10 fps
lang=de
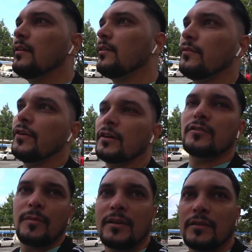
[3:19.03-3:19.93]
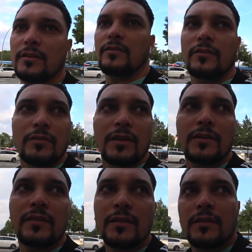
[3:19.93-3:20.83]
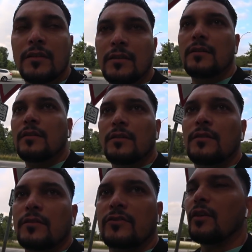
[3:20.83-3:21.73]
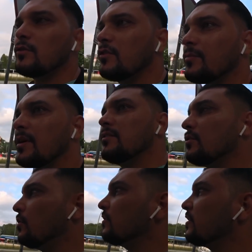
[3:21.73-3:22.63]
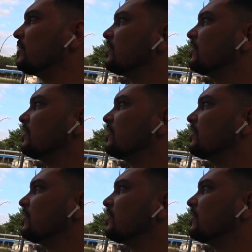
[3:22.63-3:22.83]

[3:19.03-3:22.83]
Fang nochmal an, richtig zu lesen. Schaut euch das mal an, die Häuser, die